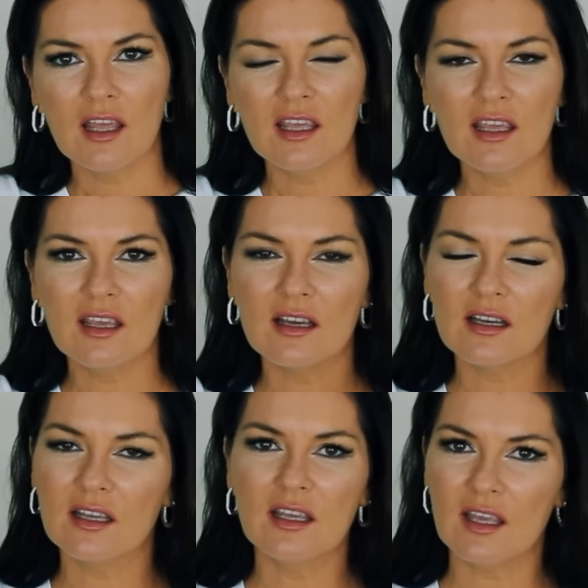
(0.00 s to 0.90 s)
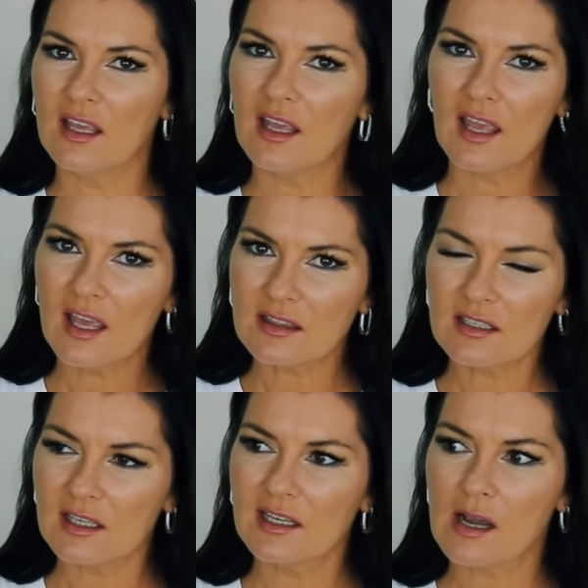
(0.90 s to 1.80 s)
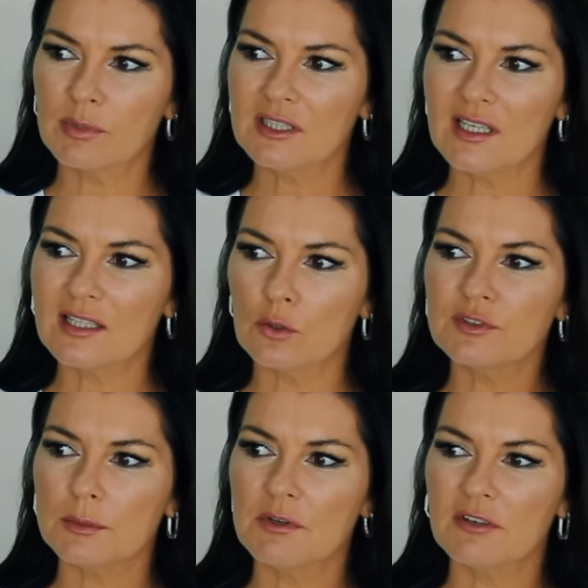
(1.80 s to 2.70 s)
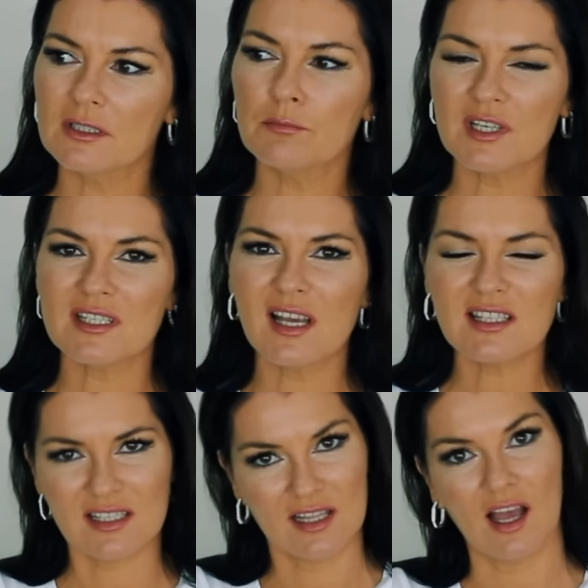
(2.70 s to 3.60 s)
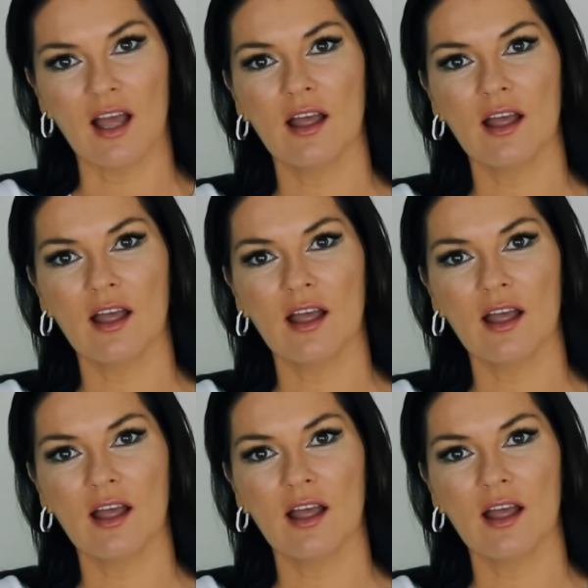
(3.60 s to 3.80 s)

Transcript: И, и, и это, и как бы ты готов себе в этом признаться, да.